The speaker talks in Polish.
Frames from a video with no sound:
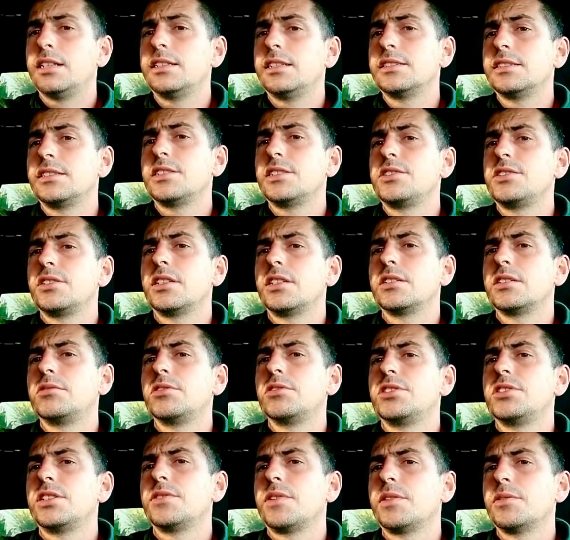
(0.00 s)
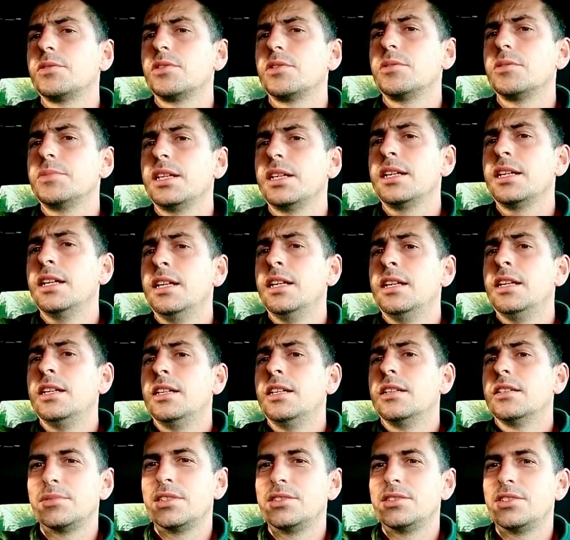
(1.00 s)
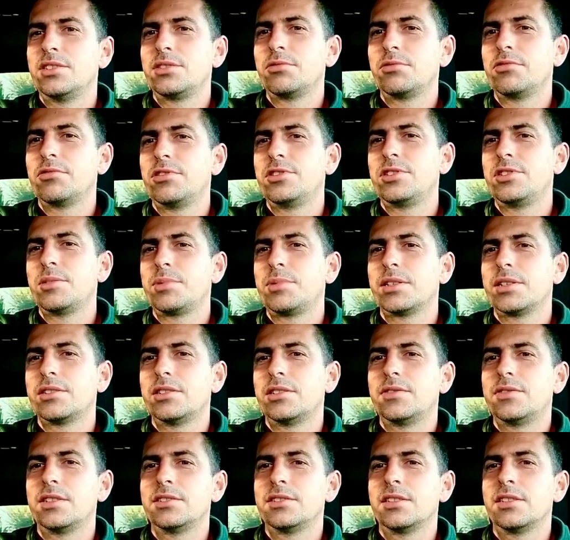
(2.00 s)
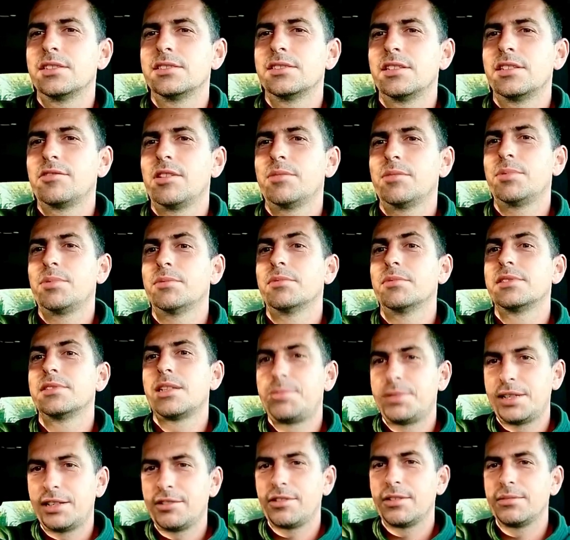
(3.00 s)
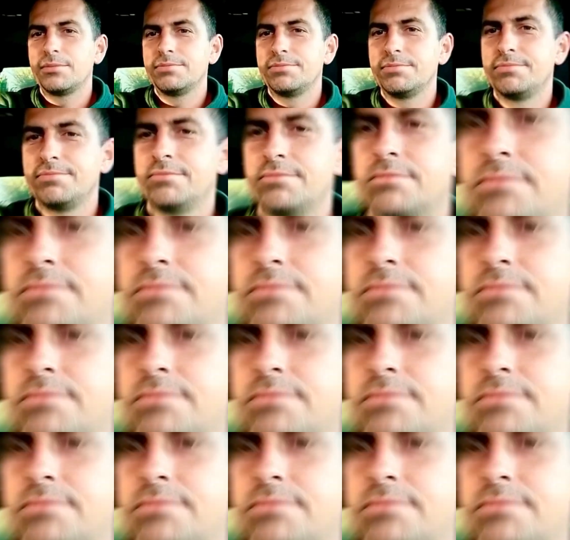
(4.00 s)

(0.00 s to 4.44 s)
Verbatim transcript: a jesteście na kursie w automie, sobie jeździć, uczyć się parkować z naczepą. Zapraszam.